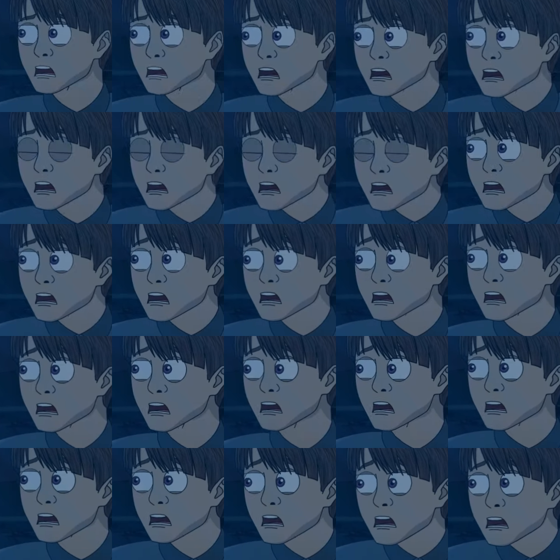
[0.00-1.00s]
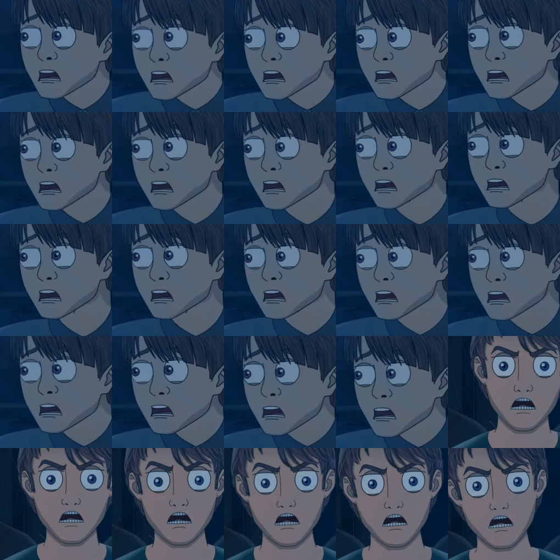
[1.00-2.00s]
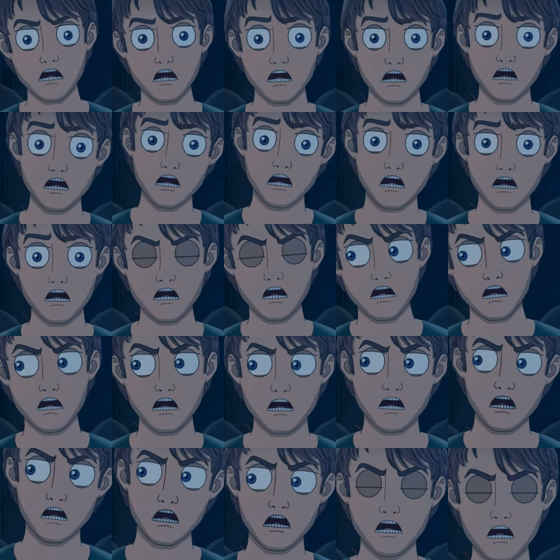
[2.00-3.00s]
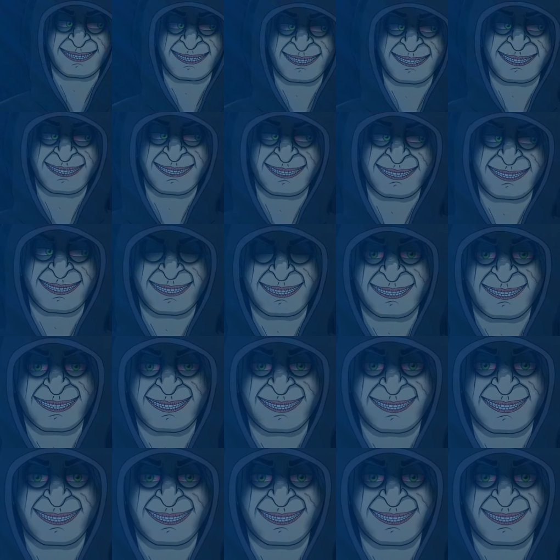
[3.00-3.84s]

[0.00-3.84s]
ने गुस्से में कहा डेरेक की बात को नजरअंदाज करते हुए वो आदमी बोलता रहा